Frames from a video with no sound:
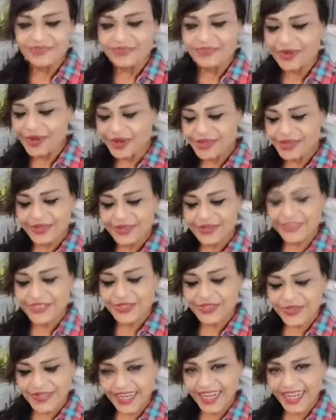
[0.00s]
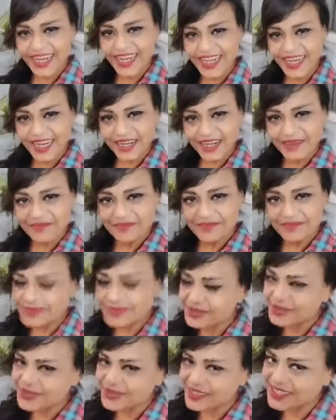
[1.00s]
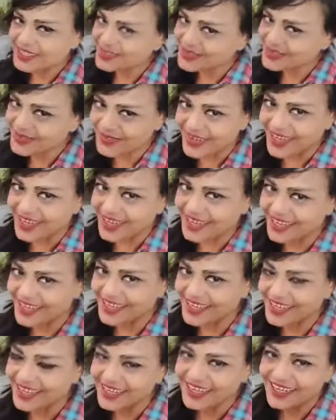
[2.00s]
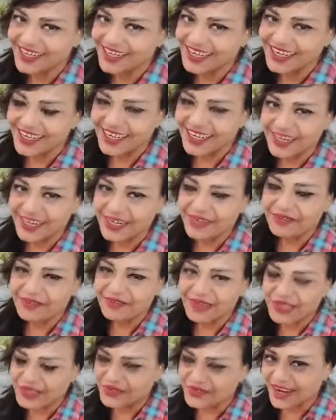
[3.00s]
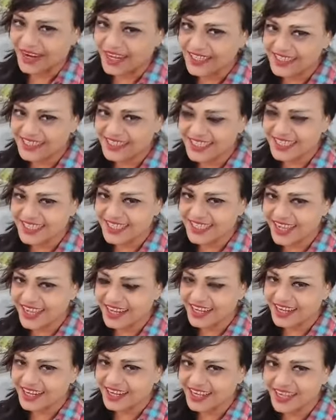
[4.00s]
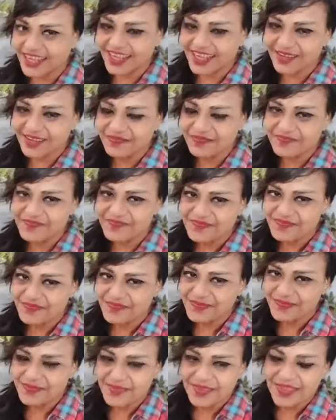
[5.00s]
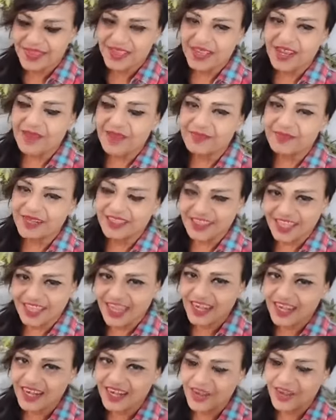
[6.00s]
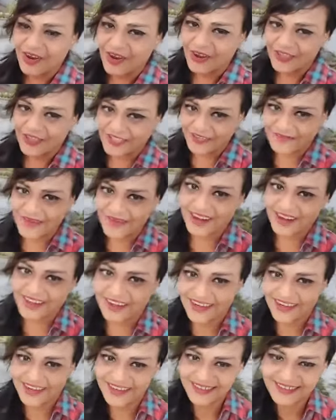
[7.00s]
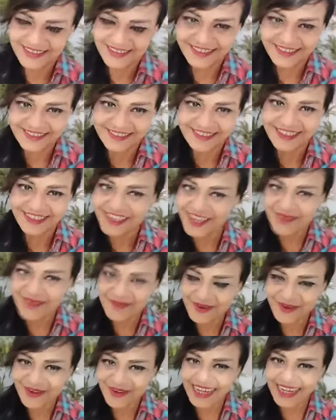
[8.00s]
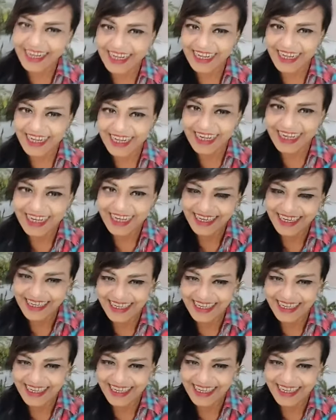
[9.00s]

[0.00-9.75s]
बहुत कुछ सुनेंगे आप दुनिया सुनाएगी लेकिन विश्वास किसका करना है अपने दिल और दिमाग का खबरों का नहीं